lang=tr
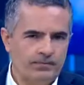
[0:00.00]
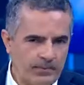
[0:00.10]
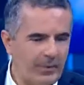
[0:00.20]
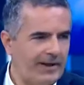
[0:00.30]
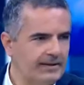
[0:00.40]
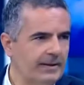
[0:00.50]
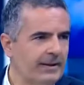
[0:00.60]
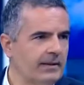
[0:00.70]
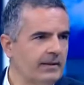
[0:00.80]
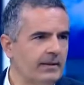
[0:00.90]

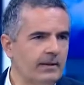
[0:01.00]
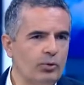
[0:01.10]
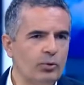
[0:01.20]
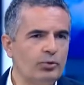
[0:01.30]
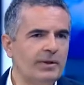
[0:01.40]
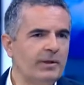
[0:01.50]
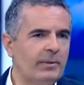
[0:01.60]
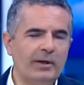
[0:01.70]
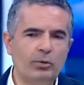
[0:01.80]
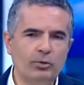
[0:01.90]
partilerin e, görüşleri
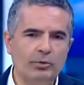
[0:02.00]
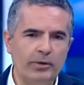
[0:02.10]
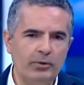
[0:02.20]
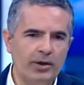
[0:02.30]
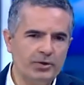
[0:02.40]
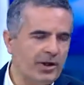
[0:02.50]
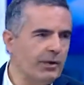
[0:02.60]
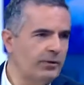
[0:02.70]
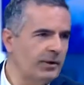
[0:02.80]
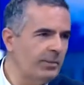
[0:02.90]
de belli olduğuna göre
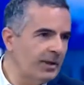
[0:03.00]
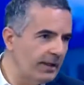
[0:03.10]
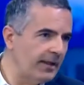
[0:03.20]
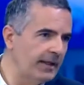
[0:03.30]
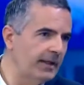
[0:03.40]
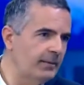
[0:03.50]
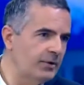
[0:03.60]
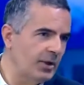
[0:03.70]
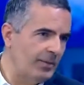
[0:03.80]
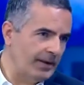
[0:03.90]
aşağı yukarı bir araya
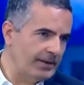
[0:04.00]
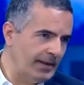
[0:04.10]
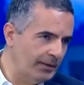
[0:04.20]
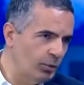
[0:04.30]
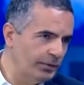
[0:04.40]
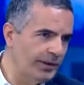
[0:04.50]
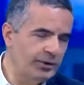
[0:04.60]
gelebilecek partiler de ortaya